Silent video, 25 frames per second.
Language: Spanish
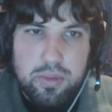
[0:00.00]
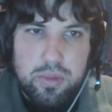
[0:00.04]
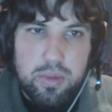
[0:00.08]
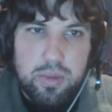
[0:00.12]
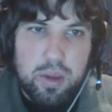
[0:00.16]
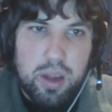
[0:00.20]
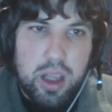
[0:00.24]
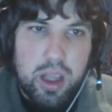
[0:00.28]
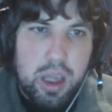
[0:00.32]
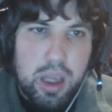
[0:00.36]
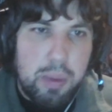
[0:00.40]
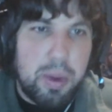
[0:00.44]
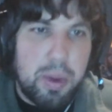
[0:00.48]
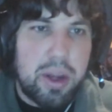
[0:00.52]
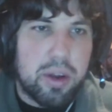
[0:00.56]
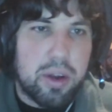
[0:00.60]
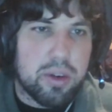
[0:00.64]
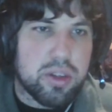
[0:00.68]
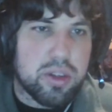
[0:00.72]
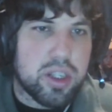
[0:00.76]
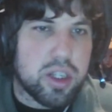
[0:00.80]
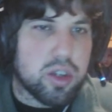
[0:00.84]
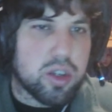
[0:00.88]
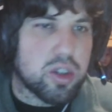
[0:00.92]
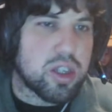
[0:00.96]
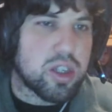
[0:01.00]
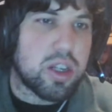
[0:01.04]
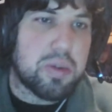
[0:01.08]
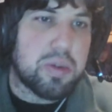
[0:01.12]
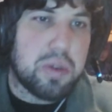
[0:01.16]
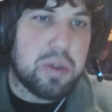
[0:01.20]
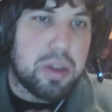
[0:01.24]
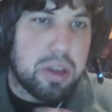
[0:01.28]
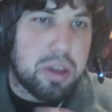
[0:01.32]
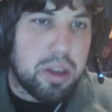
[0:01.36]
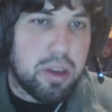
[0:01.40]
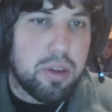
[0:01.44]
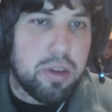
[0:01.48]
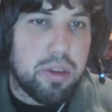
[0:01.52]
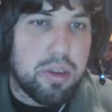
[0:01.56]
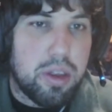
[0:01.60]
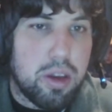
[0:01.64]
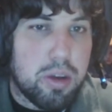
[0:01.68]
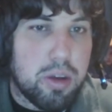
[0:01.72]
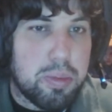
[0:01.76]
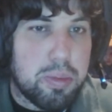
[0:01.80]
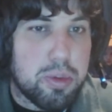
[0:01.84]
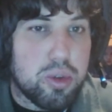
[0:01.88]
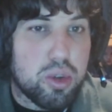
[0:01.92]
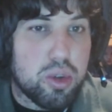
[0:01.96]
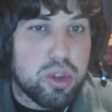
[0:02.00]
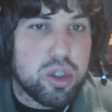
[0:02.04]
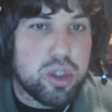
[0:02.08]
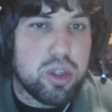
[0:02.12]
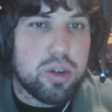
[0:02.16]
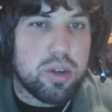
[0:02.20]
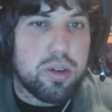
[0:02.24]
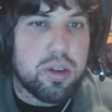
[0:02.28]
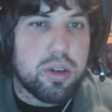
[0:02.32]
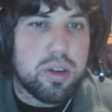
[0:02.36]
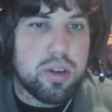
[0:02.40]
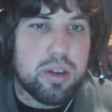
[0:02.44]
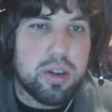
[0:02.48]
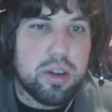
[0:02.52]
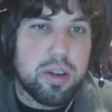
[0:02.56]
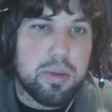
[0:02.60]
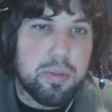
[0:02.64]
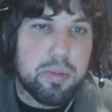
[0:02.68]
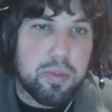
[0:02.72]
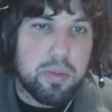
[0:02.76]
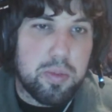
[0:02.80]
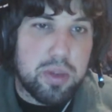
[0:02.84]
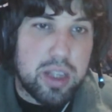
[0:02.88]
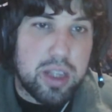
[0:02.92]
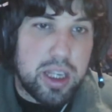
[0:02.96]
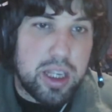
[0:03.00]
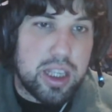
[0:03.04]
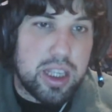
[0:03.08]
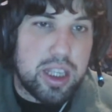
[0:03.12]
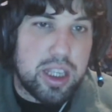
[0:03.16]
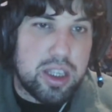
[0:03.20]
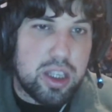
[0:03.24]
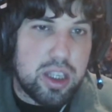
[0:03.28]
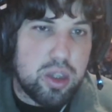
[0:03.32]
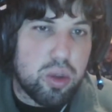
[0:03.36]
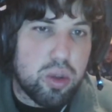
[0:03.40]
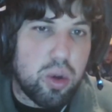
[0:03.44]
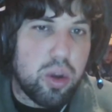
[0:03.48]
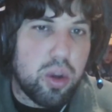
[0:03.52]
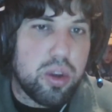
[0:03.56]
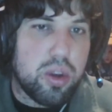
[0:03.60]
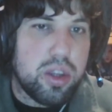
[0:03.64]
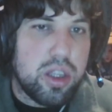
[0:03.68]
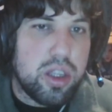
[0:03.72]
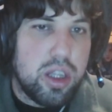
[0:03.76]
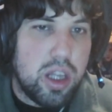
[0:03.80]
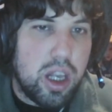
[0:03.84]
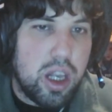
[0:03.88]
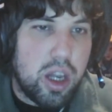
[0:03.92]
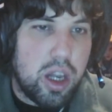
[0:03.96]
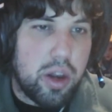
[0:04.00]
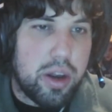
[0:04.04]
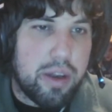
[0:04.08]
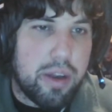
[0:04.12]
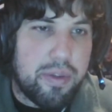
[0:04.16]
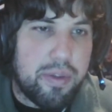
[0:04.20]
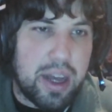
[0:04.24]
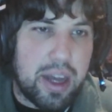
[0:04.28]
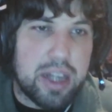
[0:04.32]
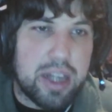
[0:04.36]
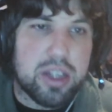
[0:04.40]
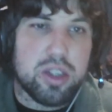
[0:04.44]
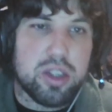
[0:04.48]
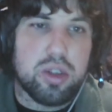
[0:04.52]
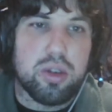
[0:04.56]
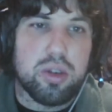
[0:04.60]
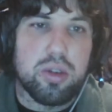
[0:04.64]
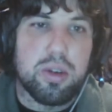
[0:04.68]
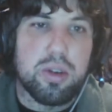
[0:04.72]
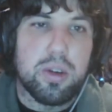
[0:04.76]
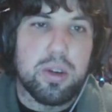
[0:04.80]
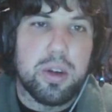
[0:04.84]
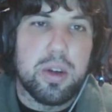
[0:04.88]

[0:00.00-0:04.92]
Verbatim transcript: Y bueno, chicos, la actualización 5.8 tiene de título Hielo Nefasto.